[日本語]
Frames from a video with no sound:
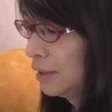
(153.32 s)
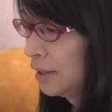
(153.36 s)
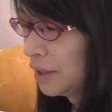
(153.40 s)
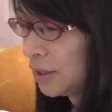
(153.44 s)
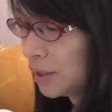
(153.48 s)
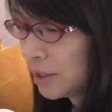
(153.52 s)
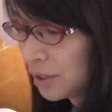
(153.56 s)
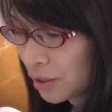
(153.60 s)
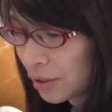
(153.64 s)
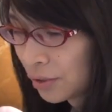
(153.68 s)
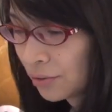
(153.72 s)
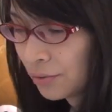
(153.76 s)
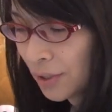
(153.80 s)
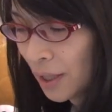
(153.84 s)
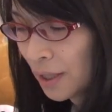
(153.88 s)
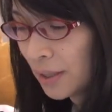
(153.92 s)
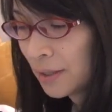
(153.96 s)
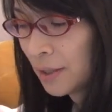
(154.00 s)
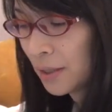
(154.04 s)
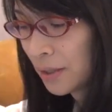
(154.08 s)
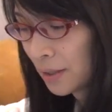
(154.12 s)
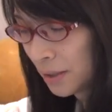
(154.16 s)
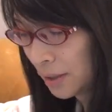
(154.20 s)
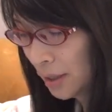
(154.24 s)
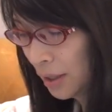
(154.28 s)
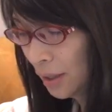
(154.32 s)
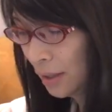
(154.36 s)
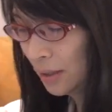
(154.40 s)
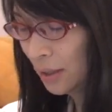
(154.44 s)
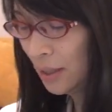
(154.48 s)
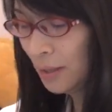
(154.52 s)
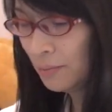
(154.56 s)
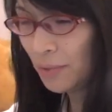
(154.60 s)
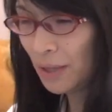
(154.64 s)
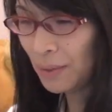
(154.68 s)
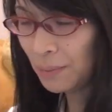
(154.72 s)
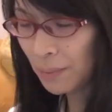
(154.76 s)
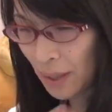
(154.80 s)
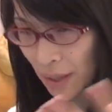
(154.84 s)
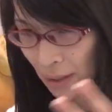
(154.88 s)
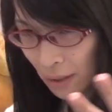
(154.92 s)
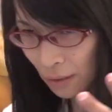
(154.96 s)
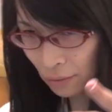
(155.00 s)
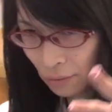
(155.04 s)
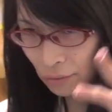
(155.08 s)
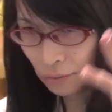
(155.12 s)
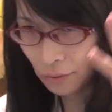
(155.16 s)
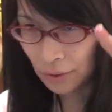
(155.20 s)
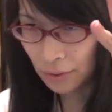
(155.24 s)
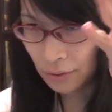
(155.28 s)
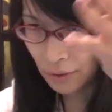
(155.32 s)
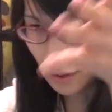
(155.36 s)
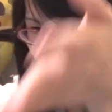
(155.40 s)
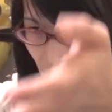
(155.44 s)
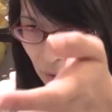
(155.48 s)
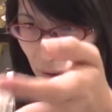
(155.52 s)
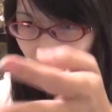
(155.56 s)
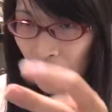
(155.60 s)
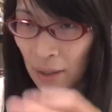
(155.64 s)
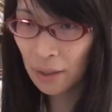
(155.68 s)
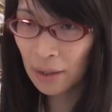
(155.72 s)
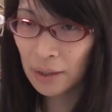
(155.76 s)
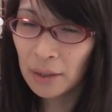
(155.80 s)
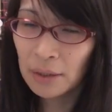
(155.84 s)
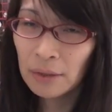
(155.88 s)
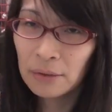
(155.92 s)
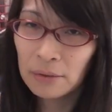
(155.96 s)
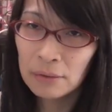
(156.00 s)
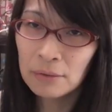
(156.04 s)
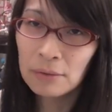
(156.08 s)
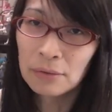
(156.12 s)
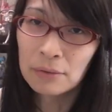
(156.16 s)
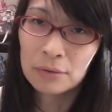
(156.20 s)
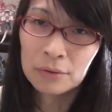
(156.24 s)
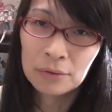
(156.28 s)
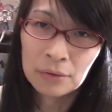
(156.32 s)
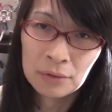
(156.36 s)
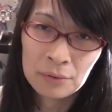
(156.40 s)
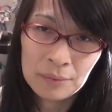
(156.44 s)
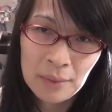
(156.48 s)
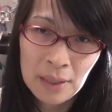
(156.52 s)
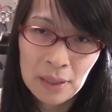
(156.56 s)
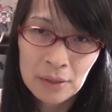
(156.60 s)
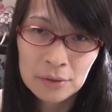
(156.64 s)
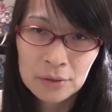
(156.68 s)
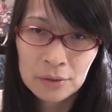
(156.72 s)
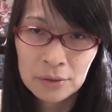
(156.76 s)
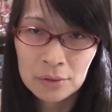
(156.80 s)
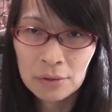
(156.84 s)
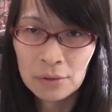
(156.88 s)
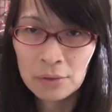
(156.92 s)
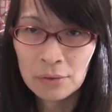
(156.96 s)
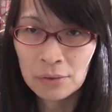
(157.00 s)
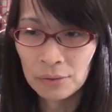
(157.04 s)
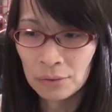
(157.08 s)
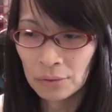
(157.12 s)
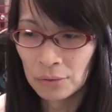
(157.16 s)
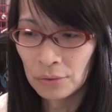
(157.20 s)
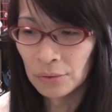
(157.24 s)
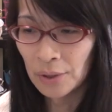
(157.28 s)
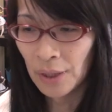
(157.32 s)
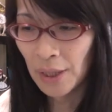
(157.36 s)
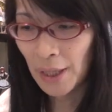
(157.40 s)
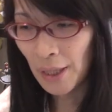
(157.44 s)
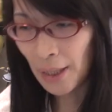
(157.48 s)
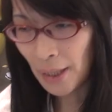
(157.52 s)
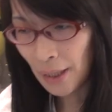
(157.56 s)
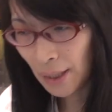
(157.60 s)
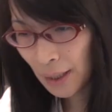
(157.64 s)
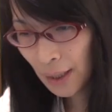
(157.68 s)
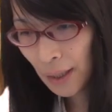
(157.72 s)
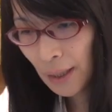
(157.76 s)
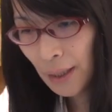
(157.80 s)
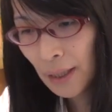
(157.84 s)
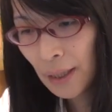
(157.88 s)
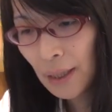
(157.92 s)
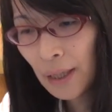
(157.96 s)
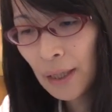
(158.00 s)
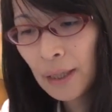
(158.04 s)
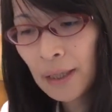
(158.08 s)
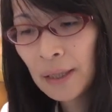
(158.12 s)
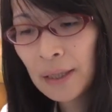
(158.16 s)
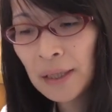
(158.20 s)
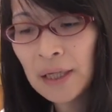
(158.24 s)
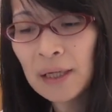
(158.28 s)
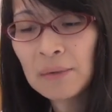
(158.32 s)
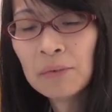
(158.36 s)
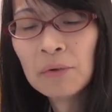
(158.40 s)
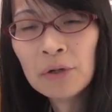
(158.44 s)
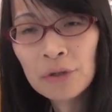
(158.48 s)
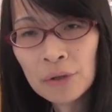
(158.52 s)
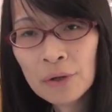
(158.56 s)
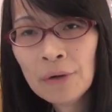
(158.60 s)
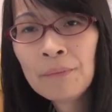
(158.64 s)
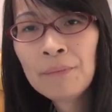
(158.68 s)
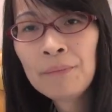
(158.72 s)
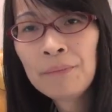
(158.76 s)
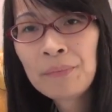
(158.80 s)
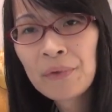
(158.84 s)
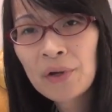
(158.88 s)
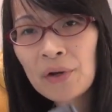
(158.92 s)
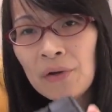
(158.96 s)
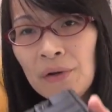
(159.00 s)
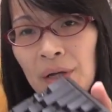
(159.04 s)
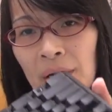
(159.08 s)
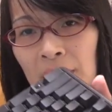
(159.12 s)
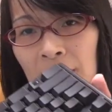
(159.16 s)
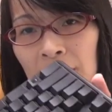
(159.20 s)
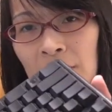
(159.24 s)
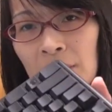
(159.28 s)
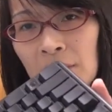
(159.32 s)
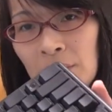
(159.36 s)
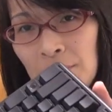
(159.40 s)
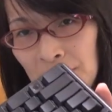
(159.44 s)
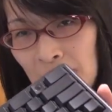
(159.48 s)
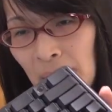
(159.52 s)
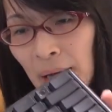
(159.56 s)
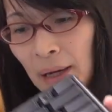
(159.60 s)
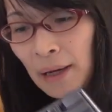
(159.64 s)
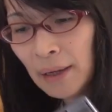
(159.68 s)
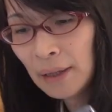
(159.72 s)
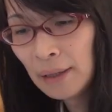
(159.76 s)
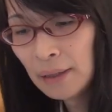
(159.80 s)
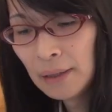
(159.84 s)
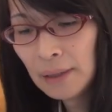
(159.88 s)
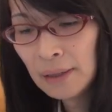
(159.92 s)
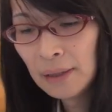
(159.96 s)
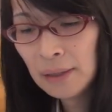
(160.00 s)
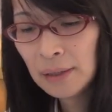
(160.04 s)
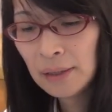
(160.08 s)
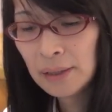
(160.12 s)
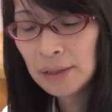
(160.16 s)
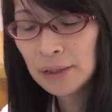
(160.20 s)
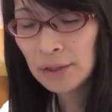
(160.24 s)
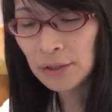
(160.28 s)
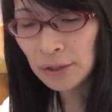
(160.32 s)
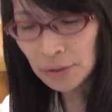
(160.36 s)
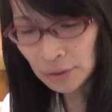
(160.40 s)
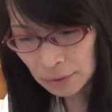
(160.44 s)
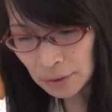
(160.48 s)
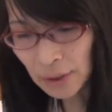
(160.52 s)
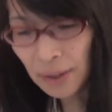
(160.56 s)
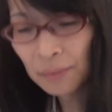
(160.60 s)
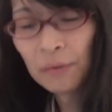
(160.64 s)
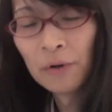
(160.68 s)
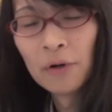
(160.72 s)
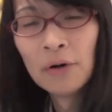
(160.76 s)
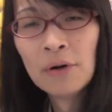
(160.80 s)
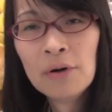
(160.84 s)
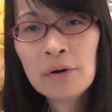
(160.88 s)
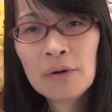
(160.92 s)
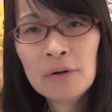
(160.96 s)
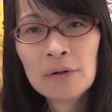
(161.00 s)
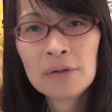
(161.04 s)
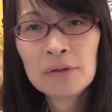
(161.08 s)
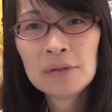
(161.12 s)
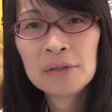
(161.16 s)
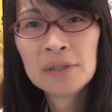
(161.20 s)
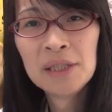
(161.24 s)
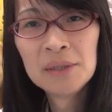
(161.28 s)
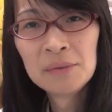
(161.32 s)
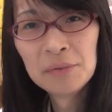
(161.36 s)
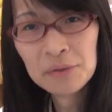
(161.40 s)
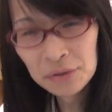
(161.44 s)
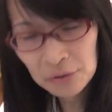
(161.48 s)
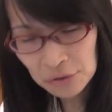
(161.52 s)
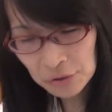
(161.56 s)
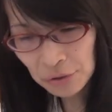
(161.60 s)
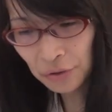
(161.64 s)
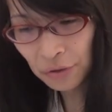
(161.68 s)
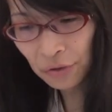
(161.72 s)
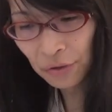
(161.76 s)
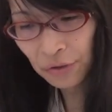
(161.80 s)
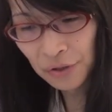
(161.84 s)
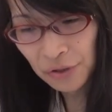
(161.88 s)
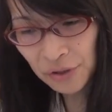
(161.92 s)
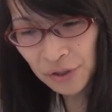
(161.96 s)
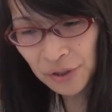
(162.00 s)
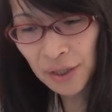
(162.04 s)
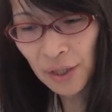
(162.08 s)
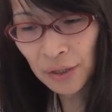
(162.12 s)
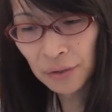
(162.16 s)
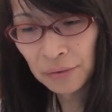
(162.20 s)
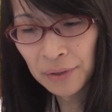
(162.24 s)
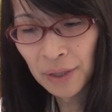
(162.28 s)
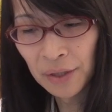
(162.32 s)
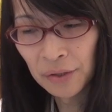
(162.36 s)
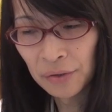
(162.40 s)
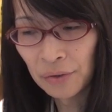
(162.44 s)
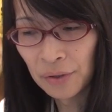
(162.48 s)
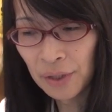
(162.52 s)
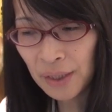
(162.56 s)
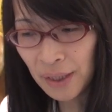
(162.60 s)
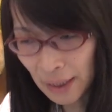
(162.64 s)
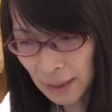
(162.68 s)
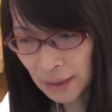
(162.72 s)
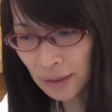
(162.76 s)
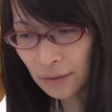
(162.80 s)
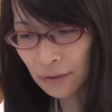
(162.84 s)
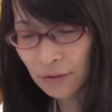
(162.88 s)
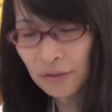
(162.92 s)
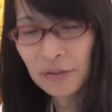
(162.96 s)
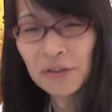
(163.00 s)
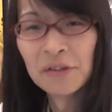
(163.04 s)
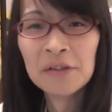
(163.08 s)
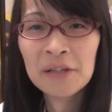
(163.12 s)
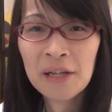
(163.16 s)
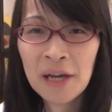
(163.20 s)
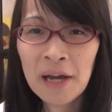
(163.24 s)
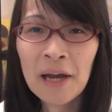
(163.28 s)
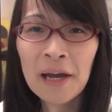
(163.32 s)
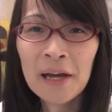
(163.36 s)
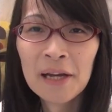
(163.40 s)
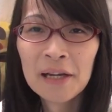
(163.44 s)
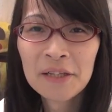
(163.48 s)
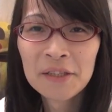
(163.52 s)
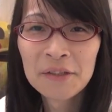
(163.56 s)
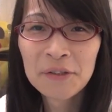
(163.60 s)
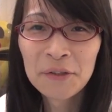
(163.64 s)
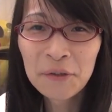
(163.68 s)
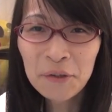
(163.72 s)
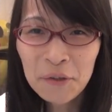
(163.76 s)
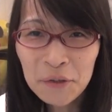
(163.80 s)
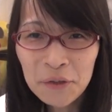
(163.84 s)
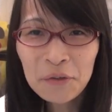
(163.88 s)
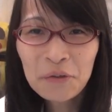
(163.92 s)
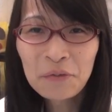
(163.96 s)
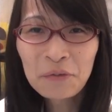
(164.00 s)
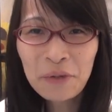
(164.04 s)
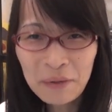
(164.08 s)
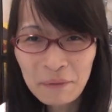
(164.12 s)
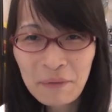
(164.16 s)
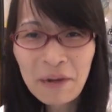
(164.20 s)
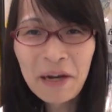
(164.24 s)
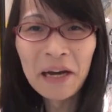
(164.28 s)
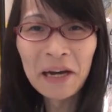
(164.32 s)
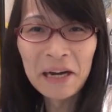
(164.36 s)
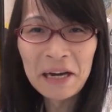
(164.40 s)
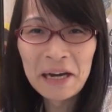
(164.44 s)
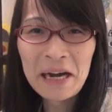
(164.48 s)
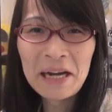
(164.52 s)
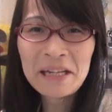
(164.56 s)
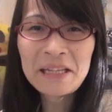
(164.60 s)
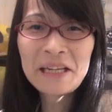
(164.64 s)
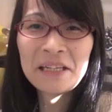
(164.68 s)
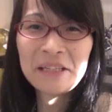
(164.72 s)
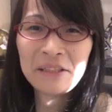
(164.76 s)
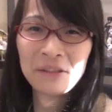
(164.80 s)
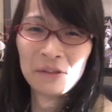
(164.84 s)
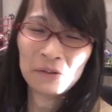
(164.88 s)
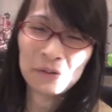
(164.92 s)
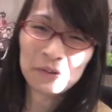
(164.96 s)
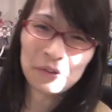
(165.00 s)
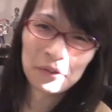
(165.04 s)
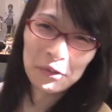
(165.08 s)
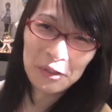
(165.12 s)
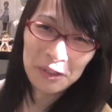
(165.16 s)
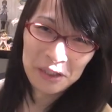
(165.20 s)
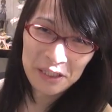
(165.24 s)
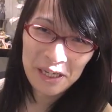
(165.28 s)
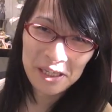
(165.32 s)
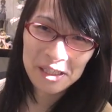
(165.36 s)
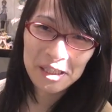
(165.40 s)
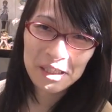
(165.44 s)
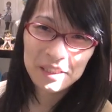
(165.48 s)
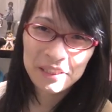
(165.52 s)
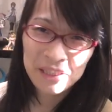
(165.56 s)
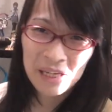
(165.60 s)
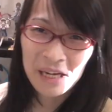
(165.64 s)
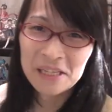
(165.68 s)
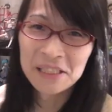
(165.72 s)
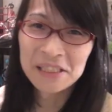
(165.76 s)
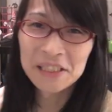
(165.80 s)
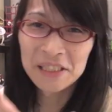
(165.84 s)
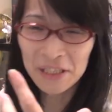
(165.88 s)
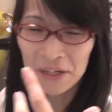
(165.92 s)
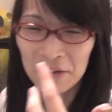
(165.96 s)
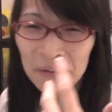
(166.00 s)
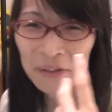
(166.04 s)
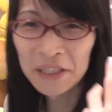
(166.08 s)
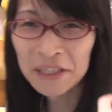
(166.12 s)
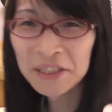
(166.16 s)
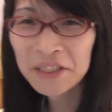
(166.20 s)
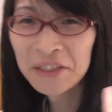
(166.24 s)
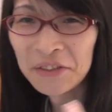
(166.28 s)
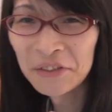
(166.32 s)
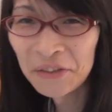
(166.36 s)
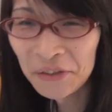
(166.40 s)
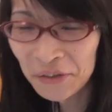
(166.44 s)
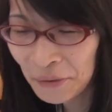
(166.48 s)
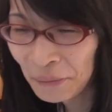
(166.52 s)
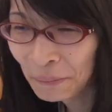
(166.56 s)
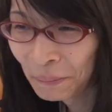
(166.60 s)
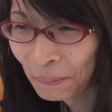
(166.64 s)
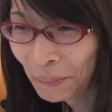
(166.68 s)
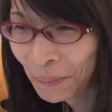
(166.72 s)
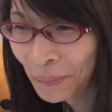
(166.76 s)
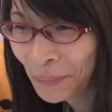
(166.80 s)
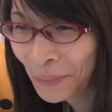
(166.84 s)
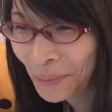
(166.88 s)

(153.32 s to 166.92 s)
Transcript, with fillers: 印象なんですねでもやっぱこの据え置きでやってるとこのマウスとこの固定キーボードこれやってるとまあちょっとでも自分の速度についてこないとイラッとするんでそこはまあかなりノートに対して私の